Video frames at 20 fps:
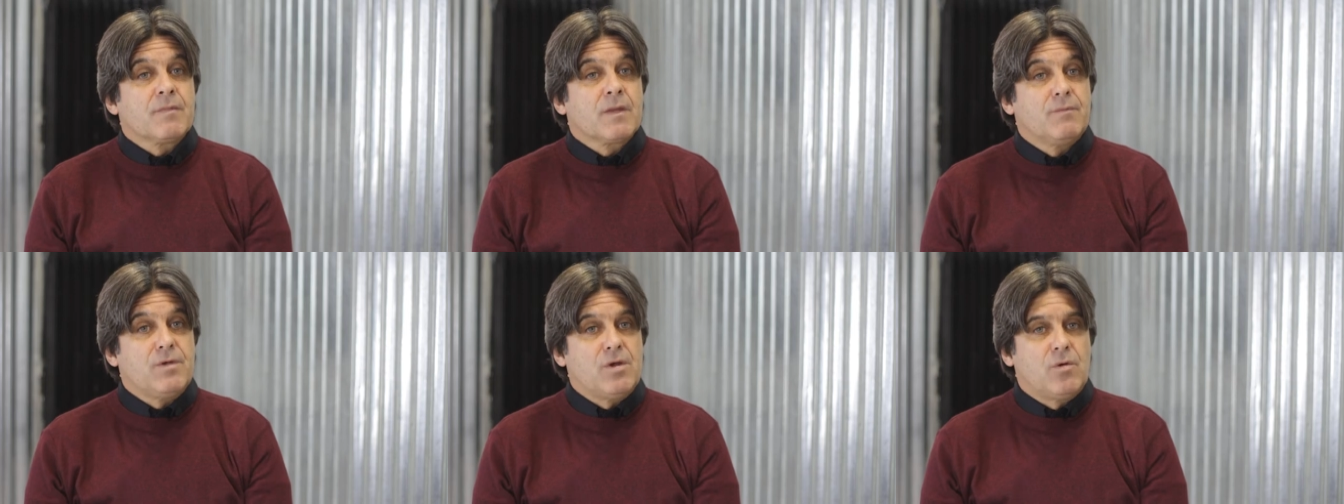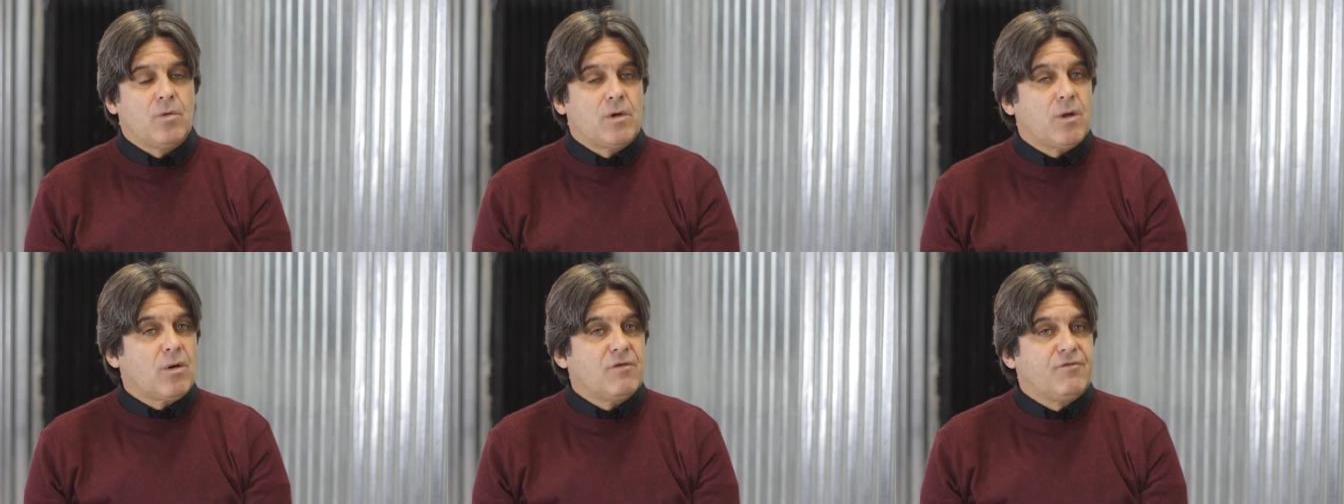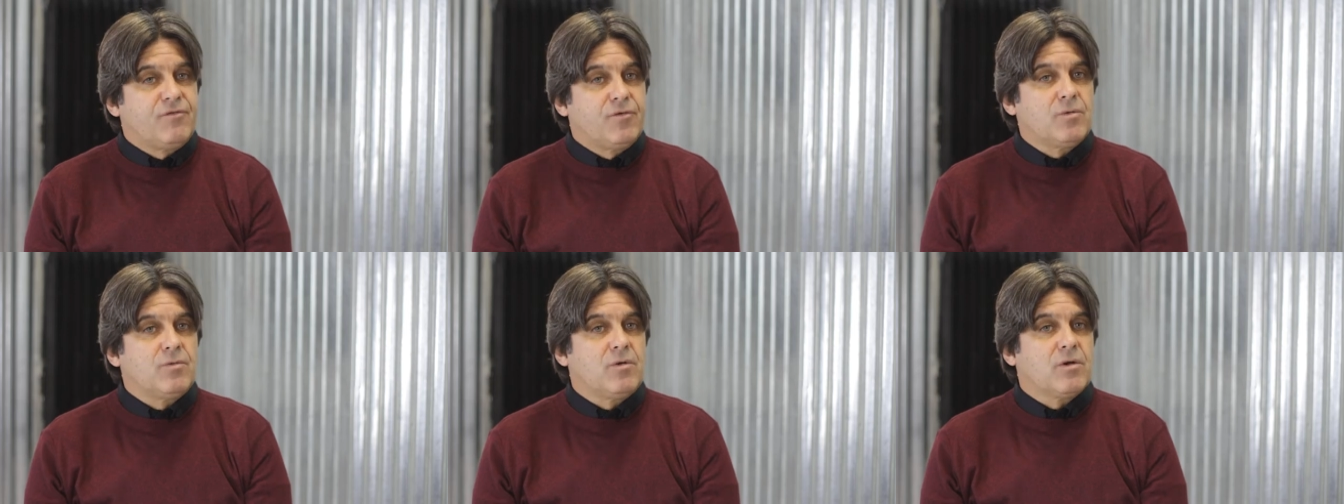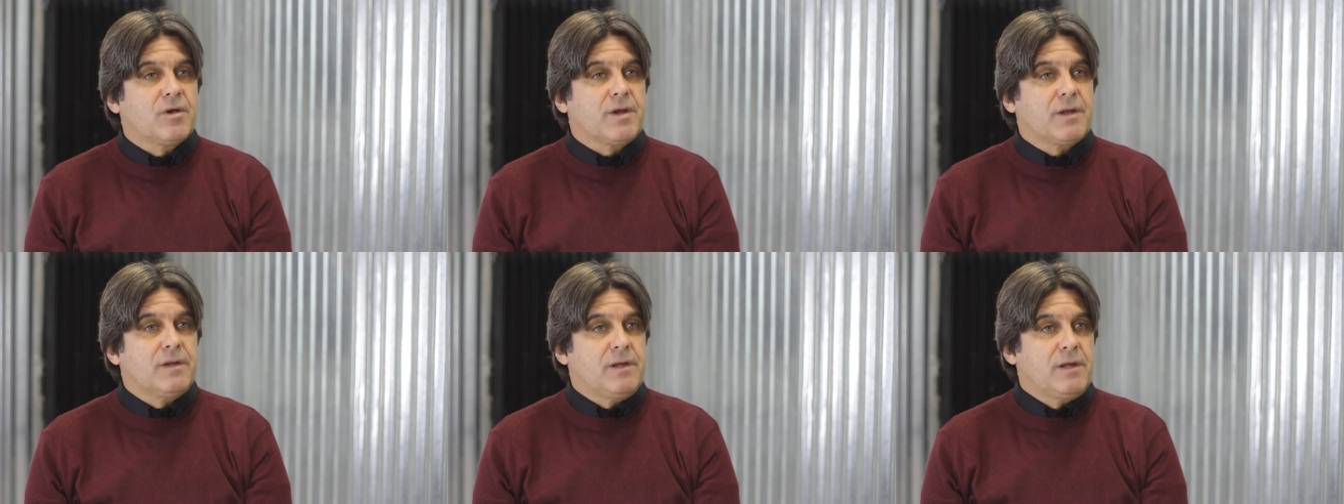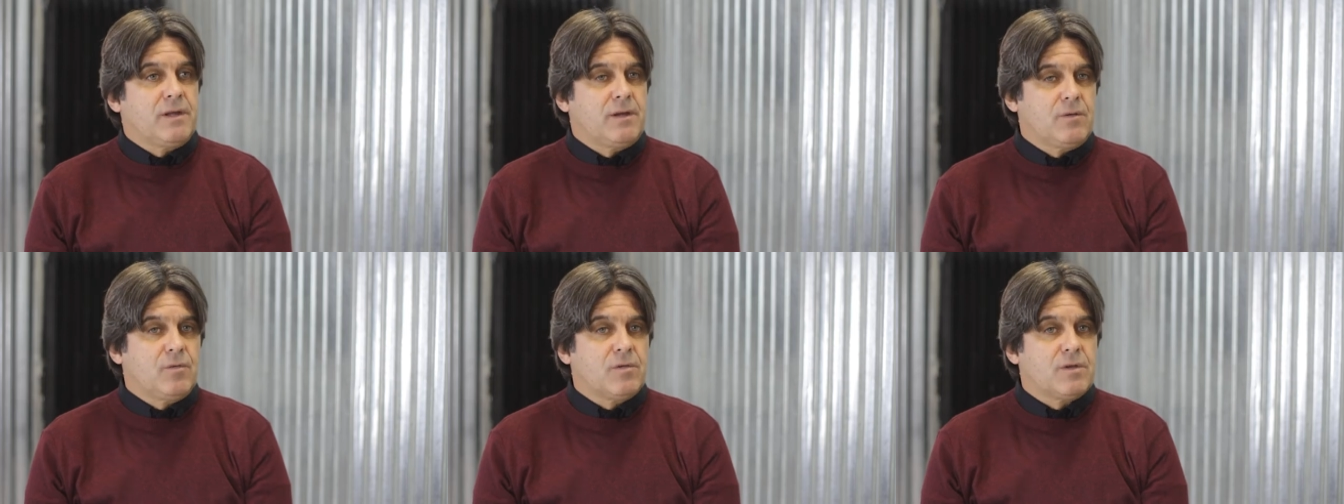vinculado al fútbol
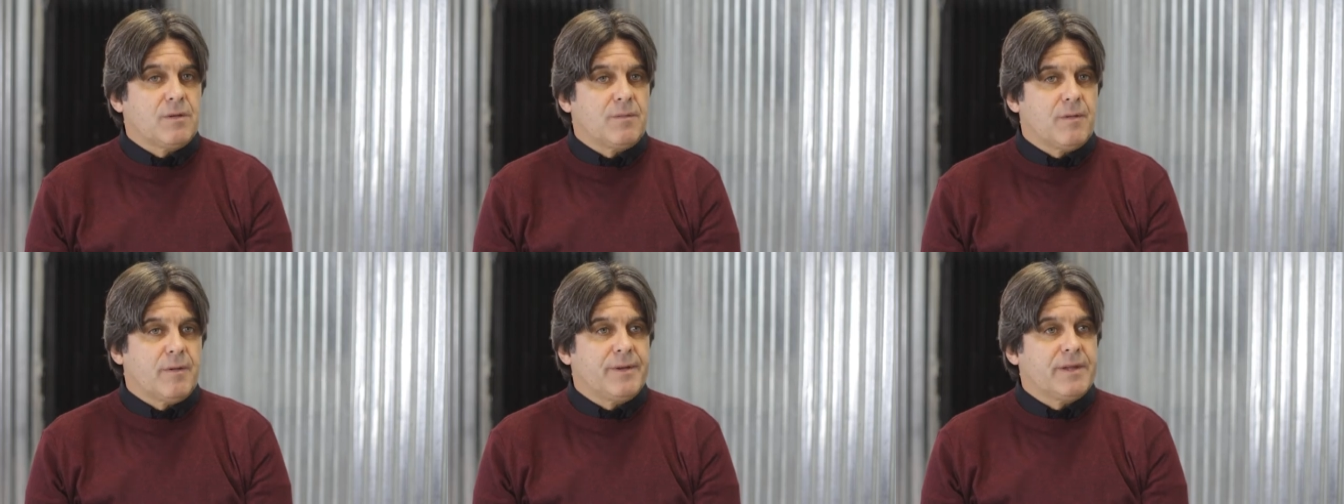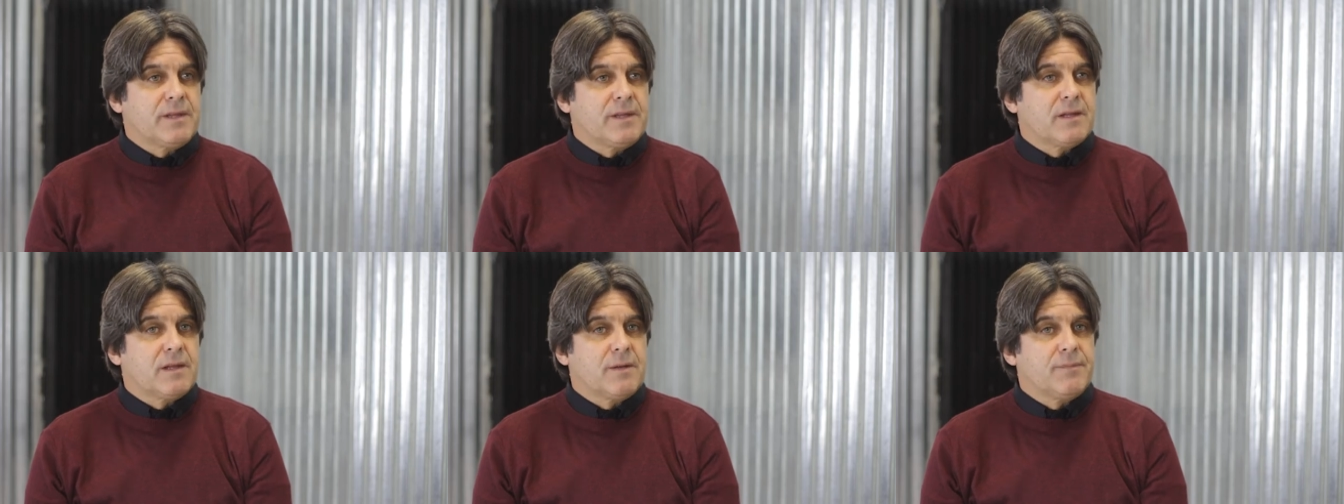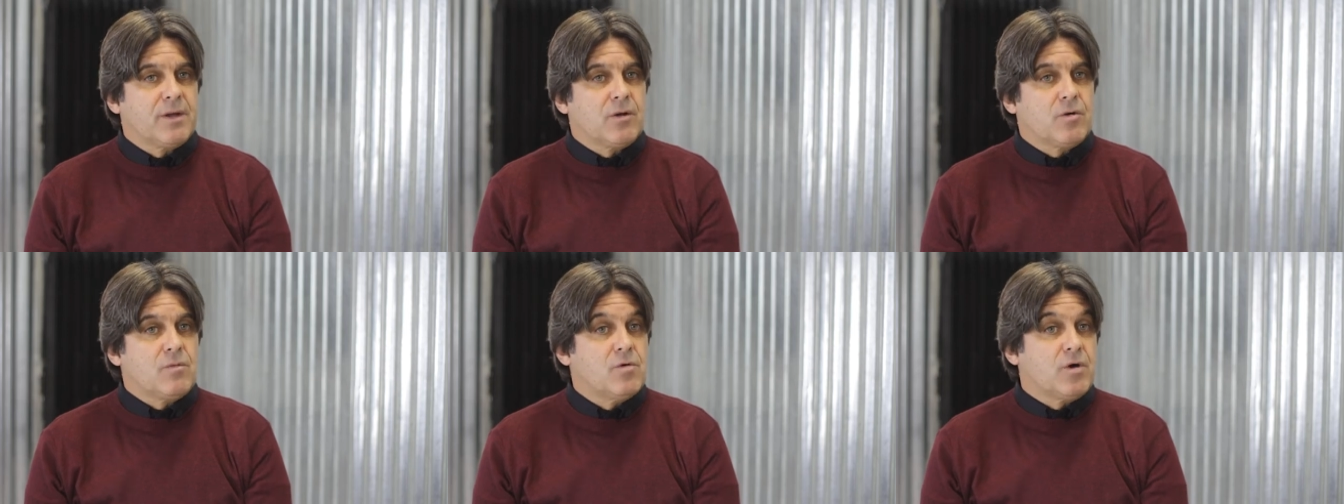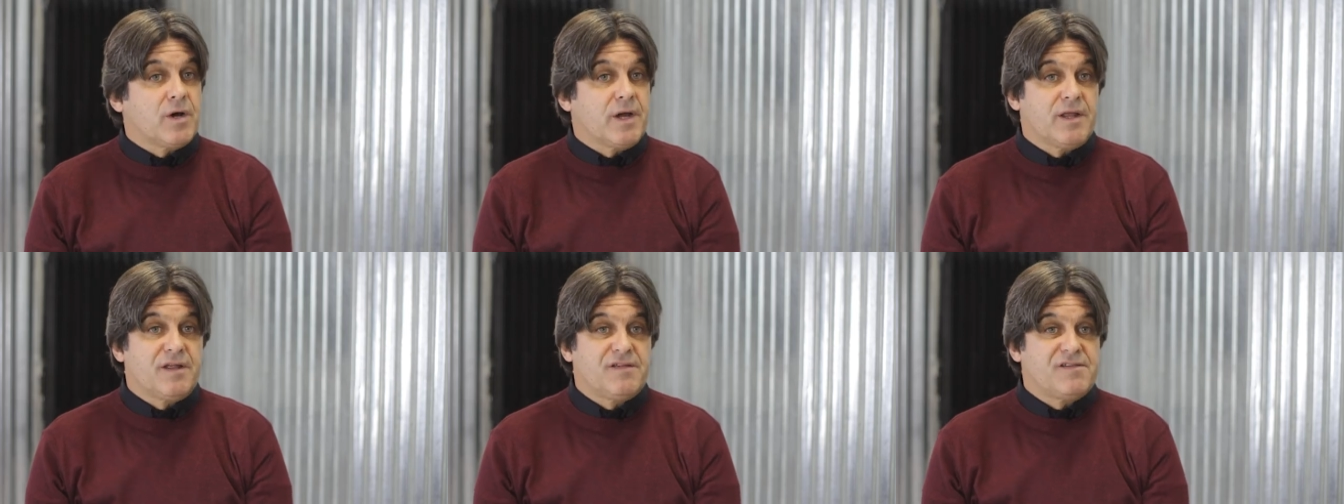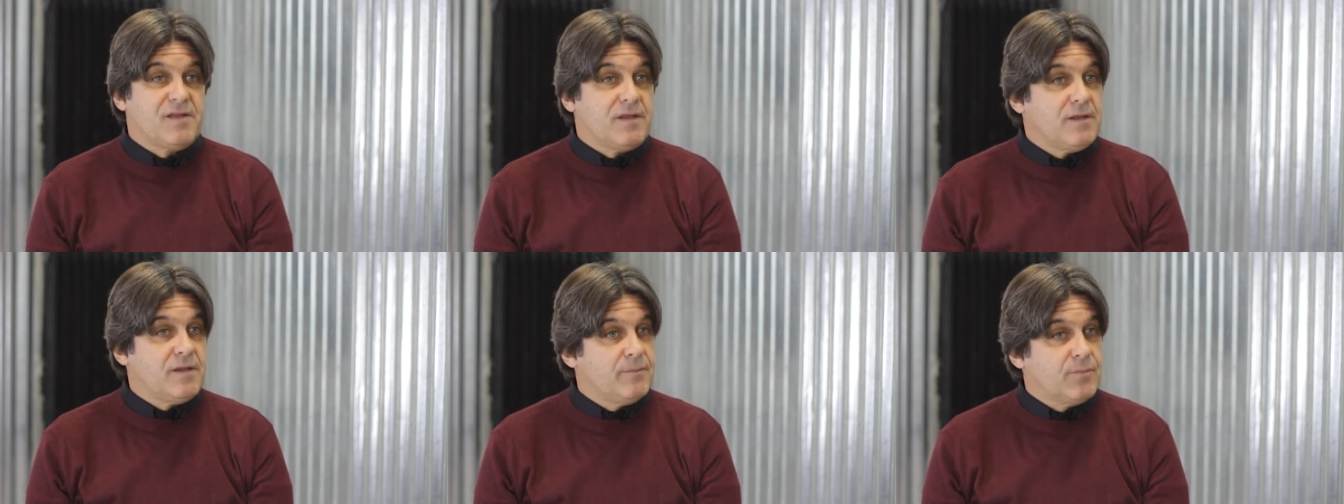y últimamente también como
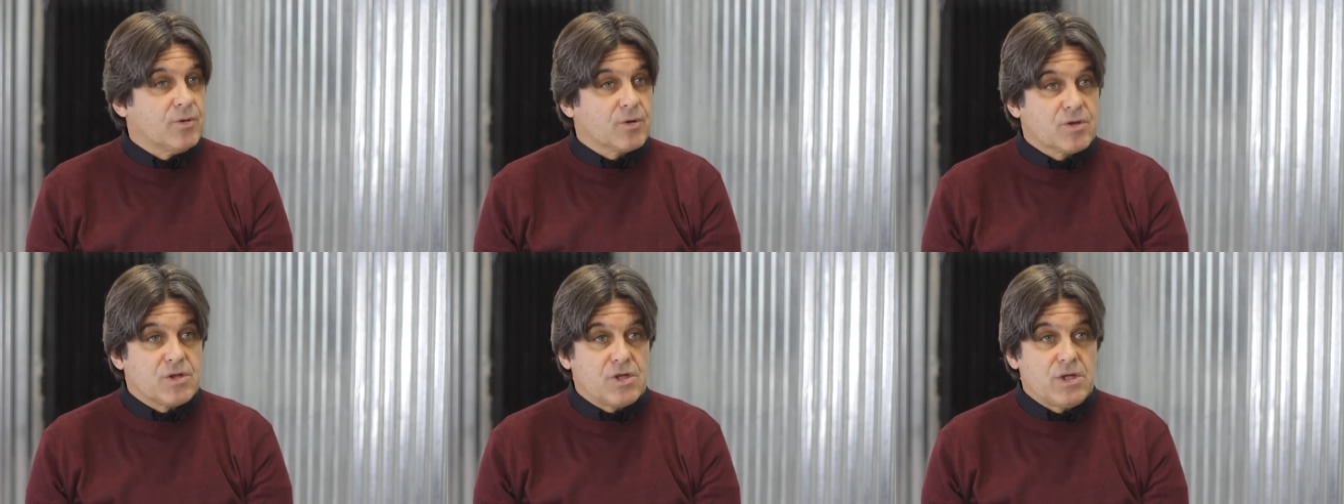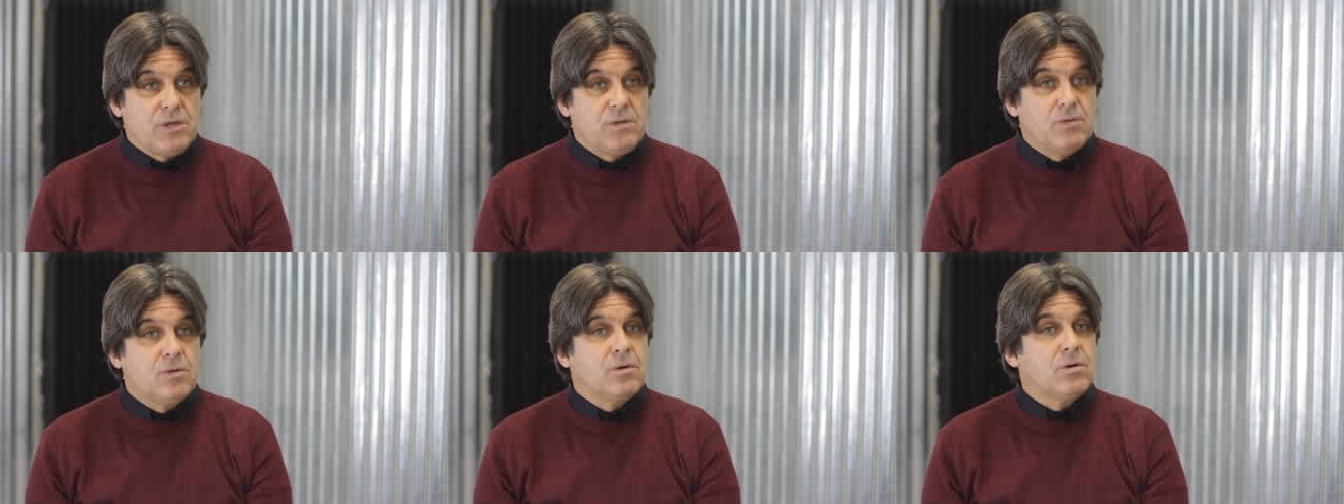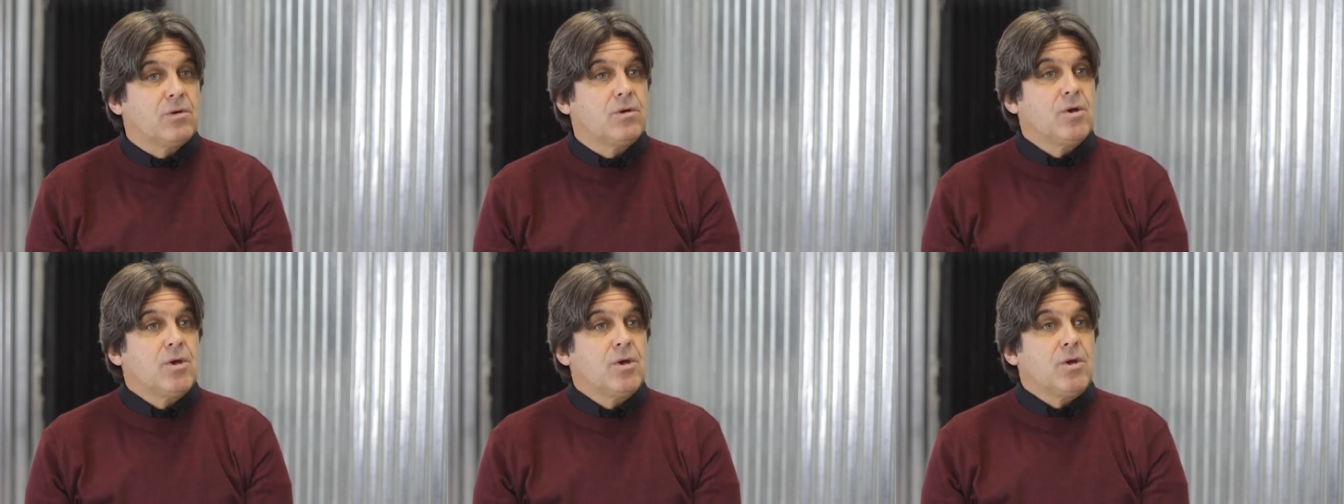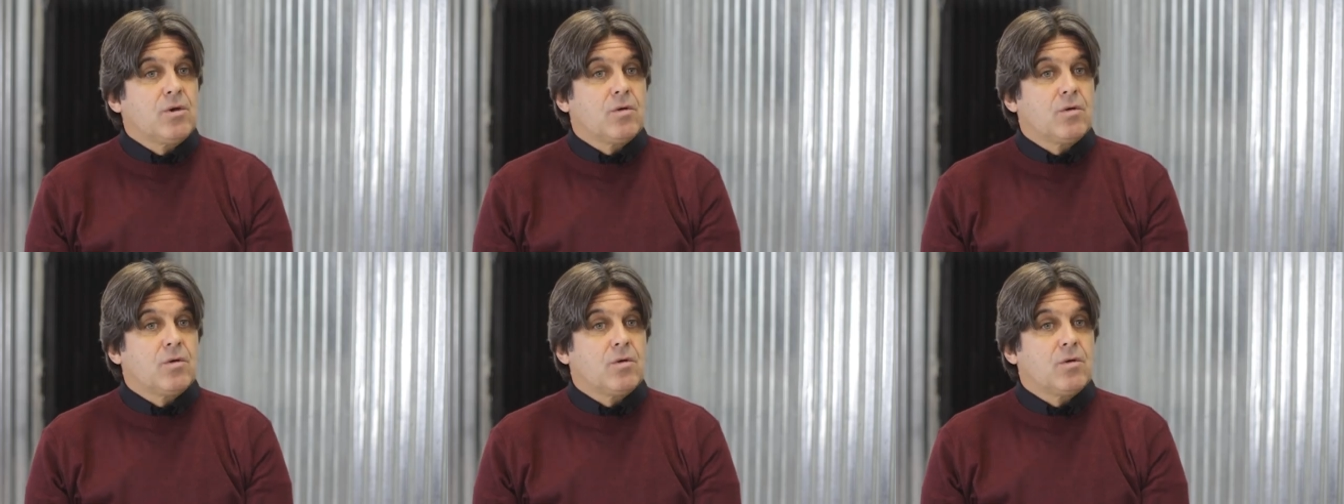gerencia deportivo,